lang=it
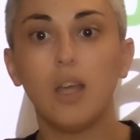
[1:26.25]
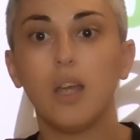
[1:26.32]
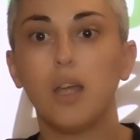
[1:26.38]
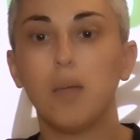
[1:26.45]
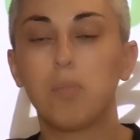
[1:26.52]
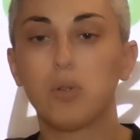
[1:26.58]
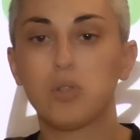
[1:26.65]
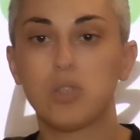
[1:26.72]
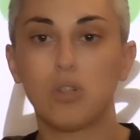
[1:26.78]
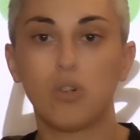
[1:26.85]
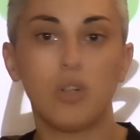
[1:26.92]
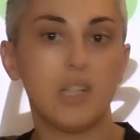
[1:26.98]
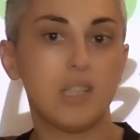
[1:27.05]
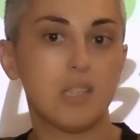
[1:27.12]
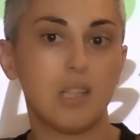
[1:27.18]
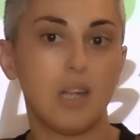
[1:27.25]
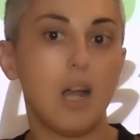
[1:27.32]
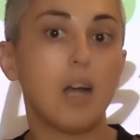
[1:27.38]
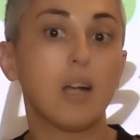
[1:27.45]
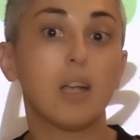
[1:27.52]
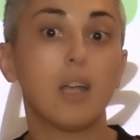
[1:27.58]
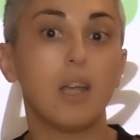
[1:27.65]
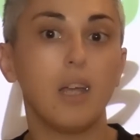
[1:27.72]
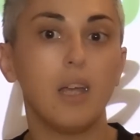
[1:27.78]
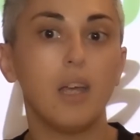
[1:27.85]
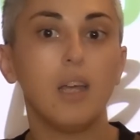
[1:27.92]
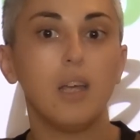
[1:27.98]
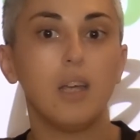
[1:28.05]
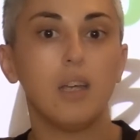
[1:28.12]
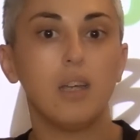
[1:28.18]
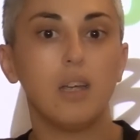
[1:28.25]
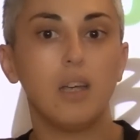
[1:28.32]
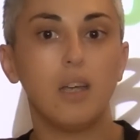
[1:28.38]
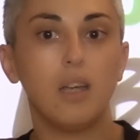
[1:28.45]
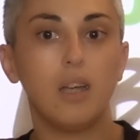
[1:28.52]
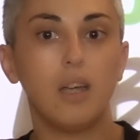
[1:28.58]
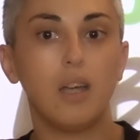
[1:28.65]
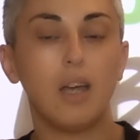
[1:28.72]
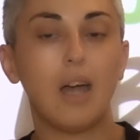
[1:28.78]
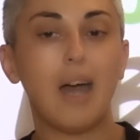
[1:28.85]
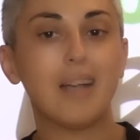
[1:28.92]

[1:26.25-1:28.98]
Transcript: e possano essere anche eh,